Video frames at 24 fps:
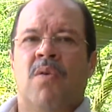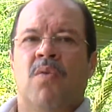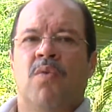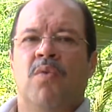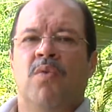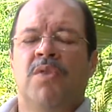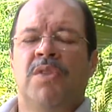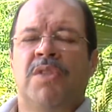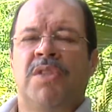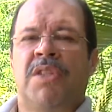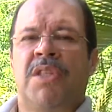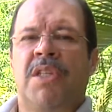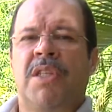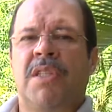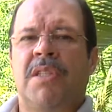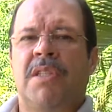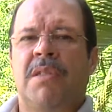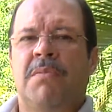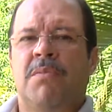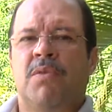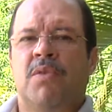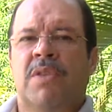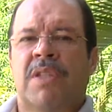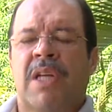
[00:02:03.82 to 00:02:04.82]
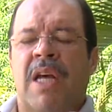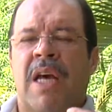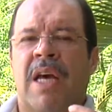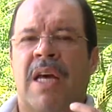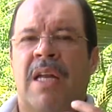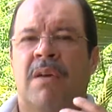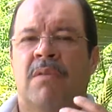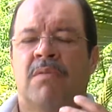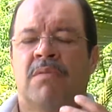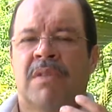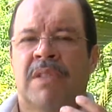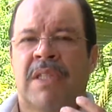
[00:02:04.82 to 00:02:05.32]
os dízimos
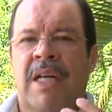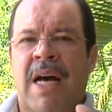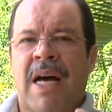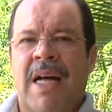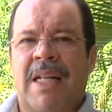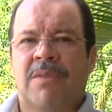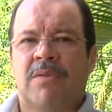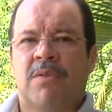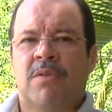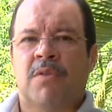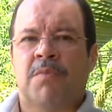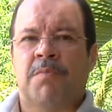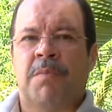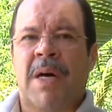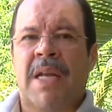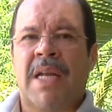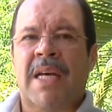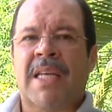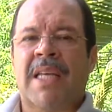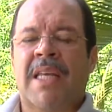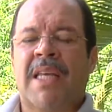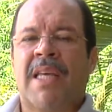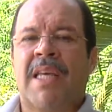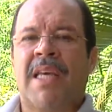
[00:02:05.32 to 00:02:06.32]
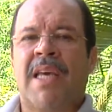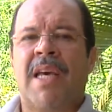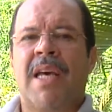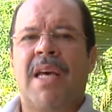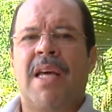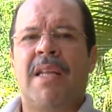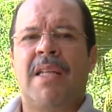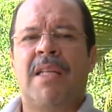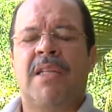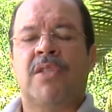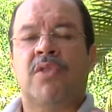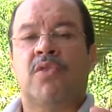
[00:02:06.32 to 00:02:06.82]
eram dados para que
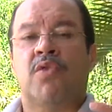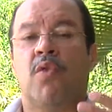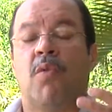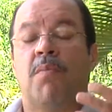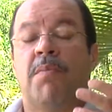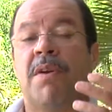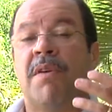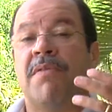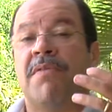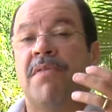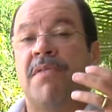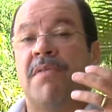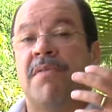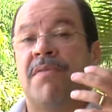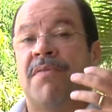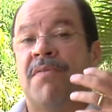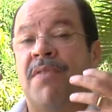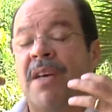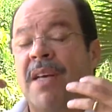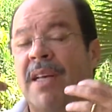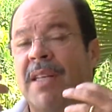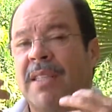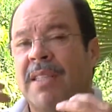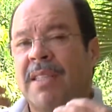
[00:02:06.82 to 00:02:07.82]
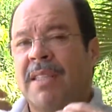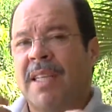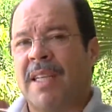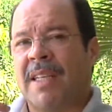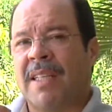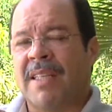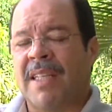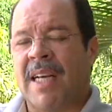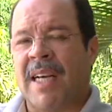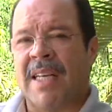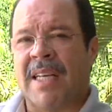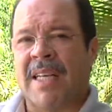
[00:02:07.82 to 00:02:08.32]
eles sobrevivessem
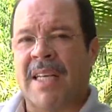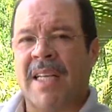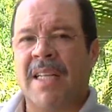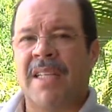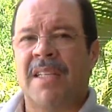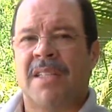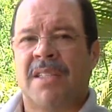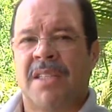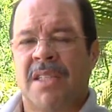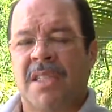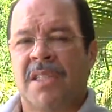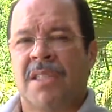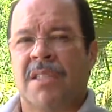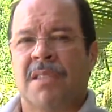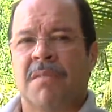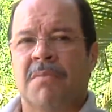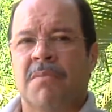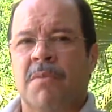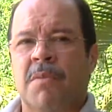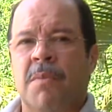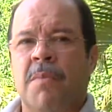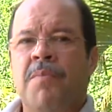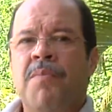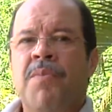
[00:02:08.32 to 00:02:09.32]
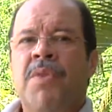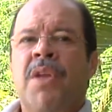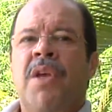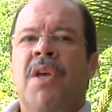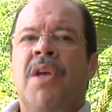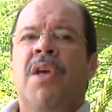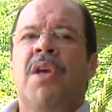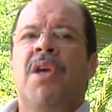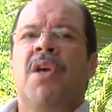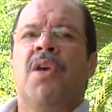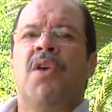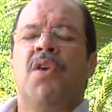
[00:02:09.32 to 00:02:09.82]
daquele dízimo.
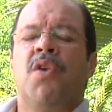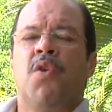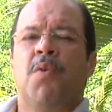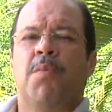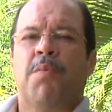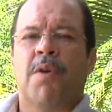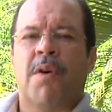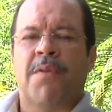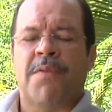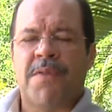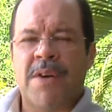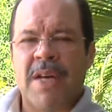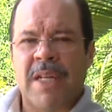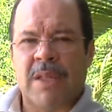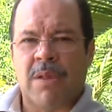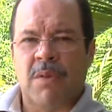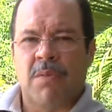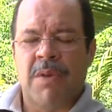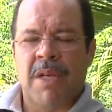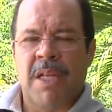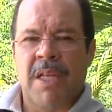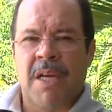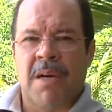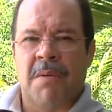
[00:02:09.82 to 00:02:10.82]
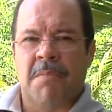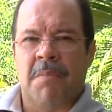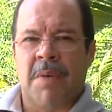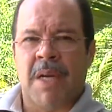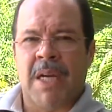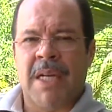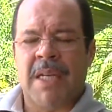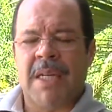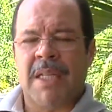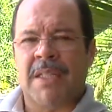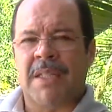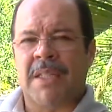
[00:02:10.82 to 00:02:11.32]
E o profeta William
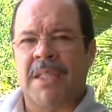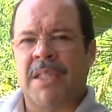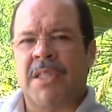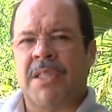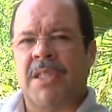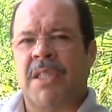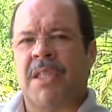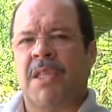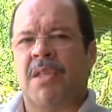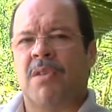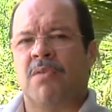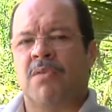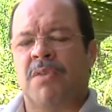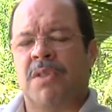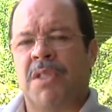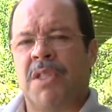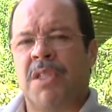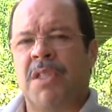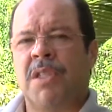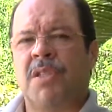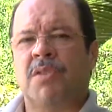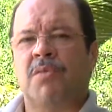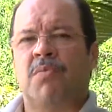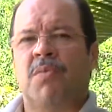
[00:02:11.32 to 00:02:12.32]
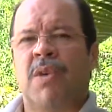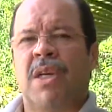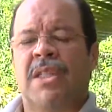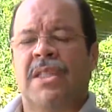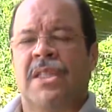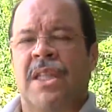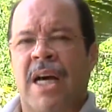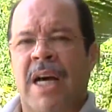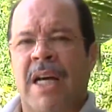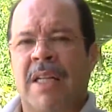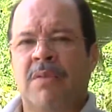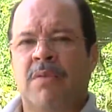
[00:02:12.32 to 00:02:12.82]
Brana disse que o dízimo é
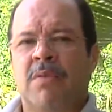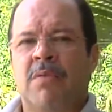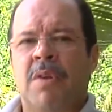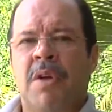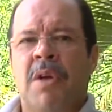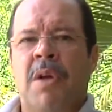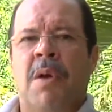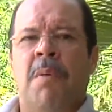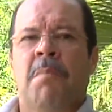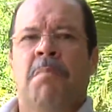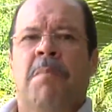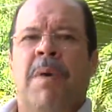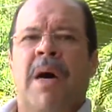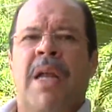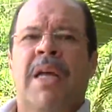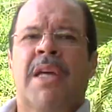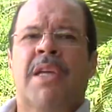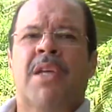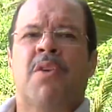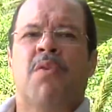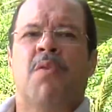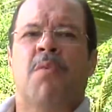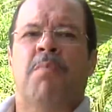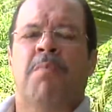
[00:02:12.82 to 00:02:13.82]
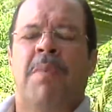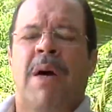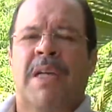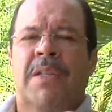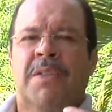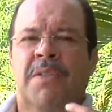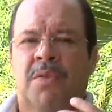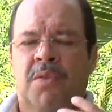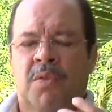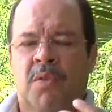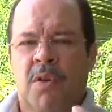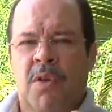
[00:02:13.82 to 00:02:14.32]
dado para que o
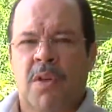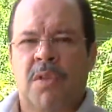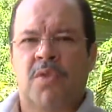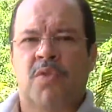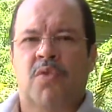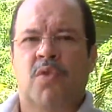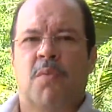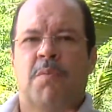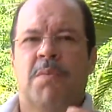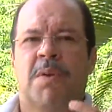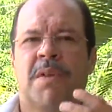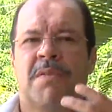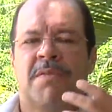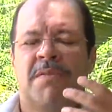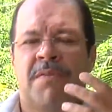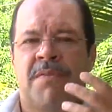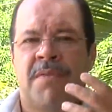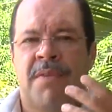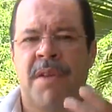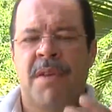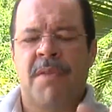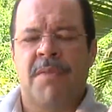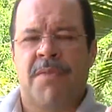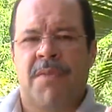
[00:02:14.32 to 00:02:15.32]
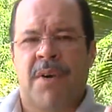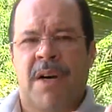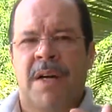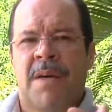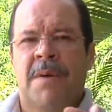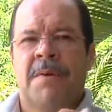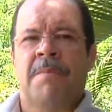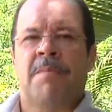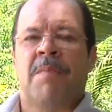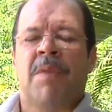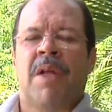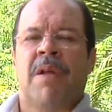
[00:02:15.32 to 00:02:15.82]
pastor sobreviva
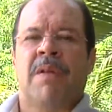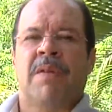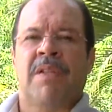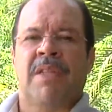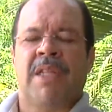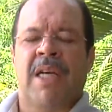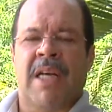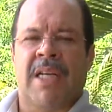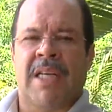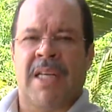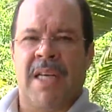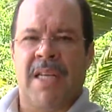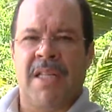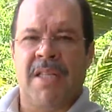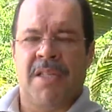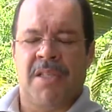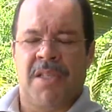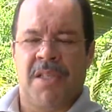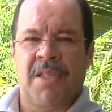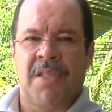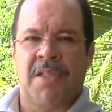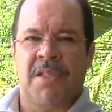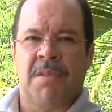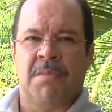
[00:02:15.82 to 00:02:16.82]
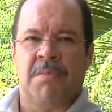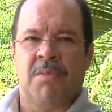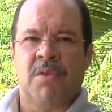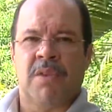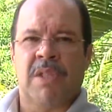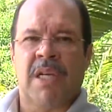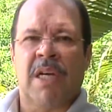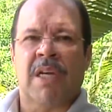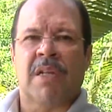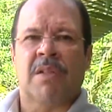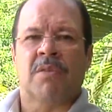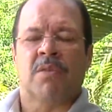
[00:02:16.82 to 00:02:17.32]
daquele dízimo,
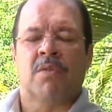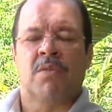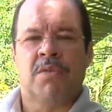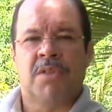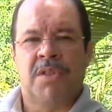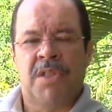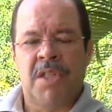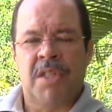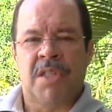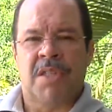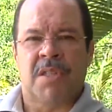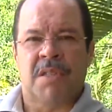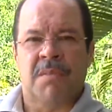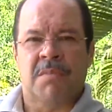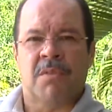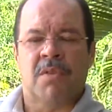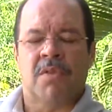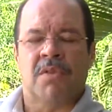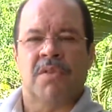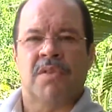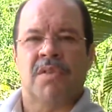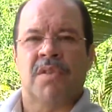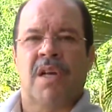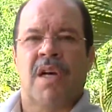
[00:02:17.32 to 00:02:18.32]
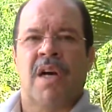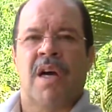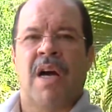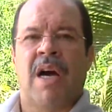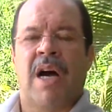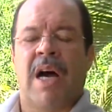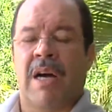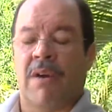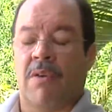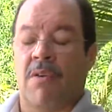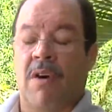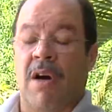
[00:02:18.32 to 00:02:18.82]
da, dos dízimos.
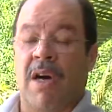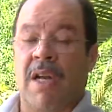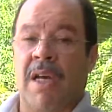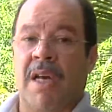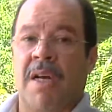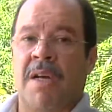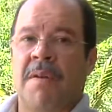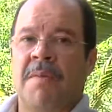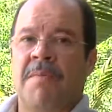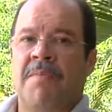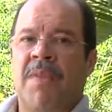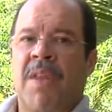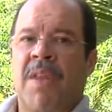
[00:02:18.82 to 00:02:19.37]
Agora,